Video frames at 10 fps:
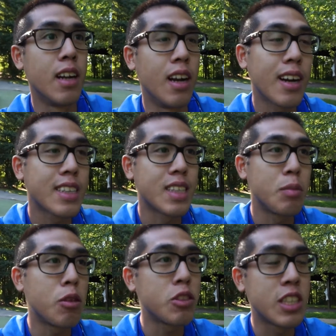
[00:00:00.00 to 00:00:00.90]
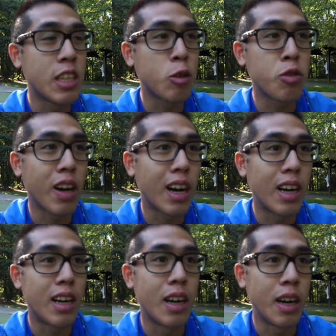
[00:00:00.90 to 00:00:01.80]
Là récemment j'ai découvert
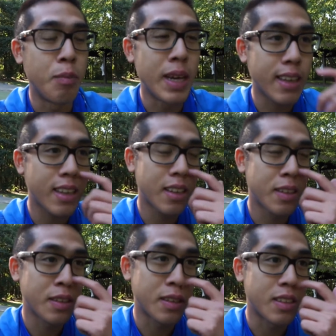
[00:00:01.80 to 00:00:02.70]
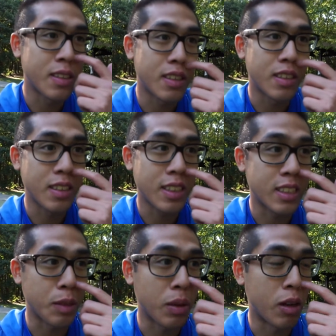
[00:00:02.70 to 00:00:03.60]
un mec
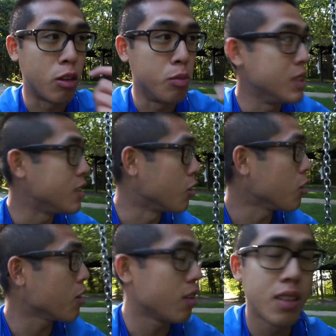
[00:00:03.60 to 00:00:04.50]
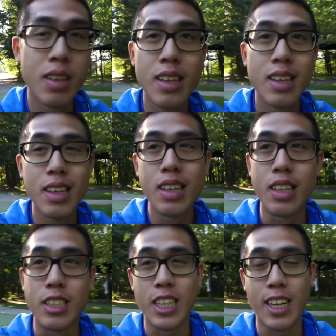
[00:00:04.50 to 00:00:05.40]
qui s'appelle Missor.
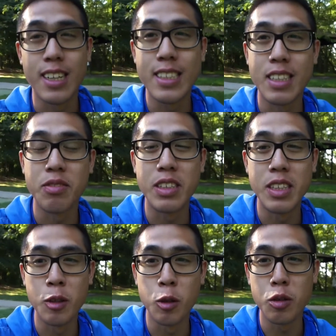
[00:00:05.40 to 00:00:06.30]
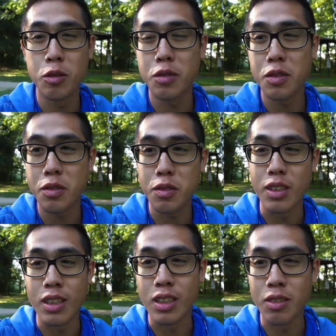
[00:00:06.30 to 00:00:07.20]
J'ai regardé ses vidéos
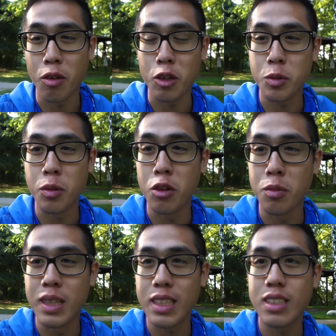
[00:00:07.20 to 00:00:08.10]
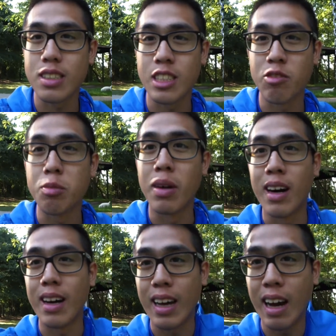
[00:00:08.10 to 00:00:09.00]
et franchement le mec, j'avoue, il
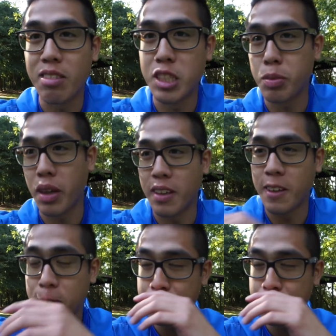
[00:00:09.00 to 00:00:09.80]
m'a grave inspiré.